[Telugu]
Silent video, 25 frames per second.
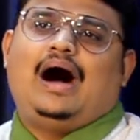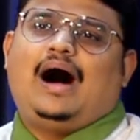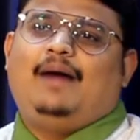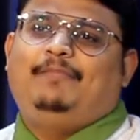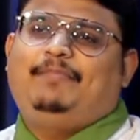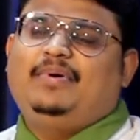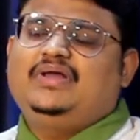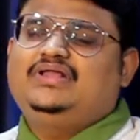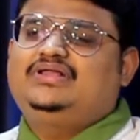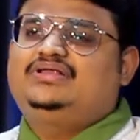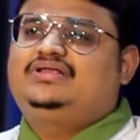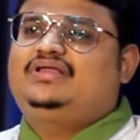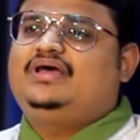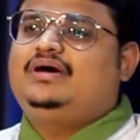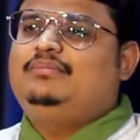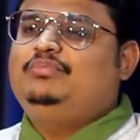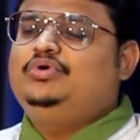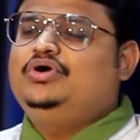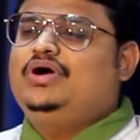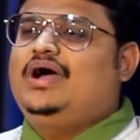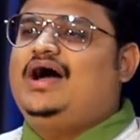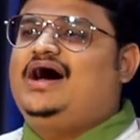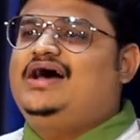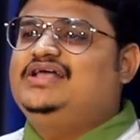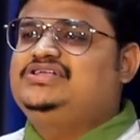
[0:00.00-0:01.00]

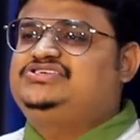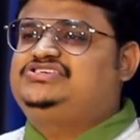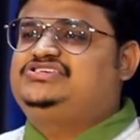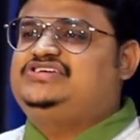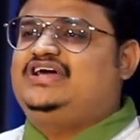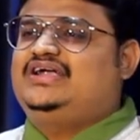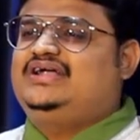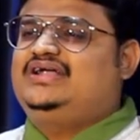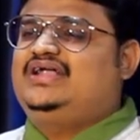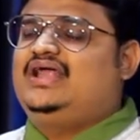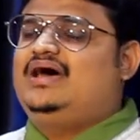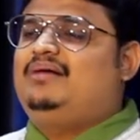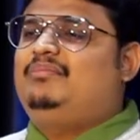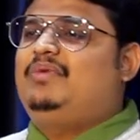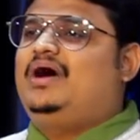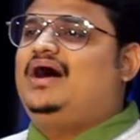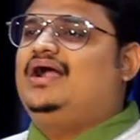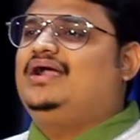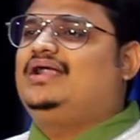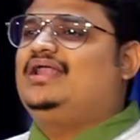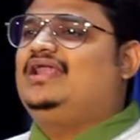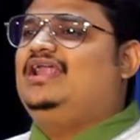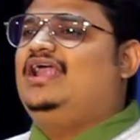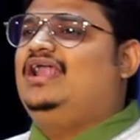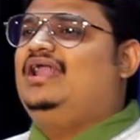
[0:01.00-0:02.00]
అబద్ధముగా చెడ్డ
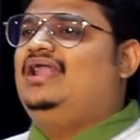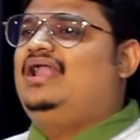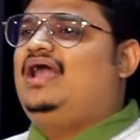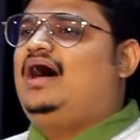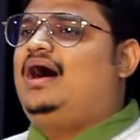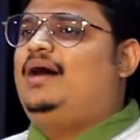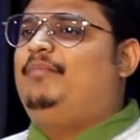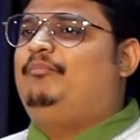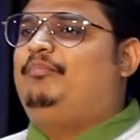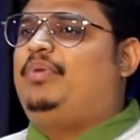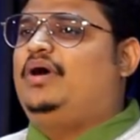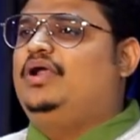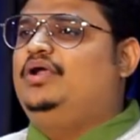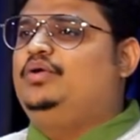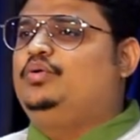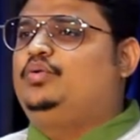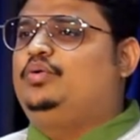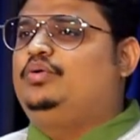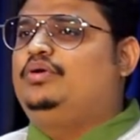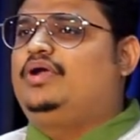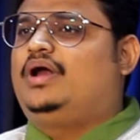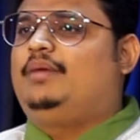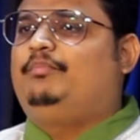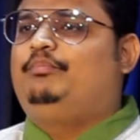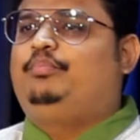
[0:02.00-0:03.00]
మాటలల్లా
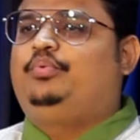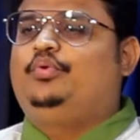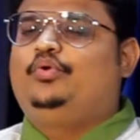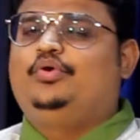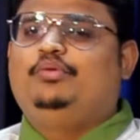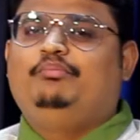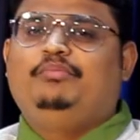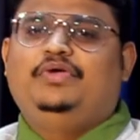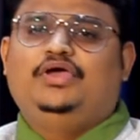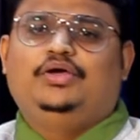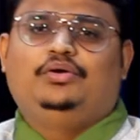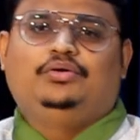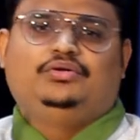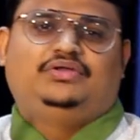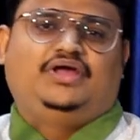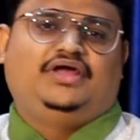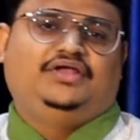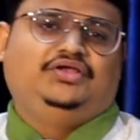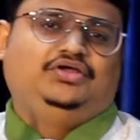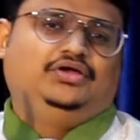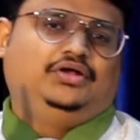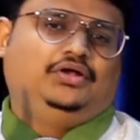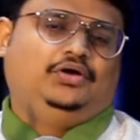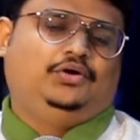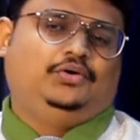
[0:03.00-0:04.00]
పలుకున్నప్పుడు మీరు
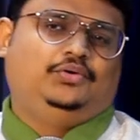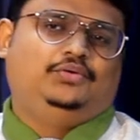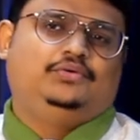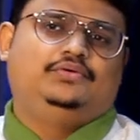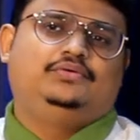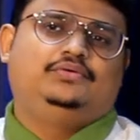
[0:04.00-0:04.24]
ధన్యులు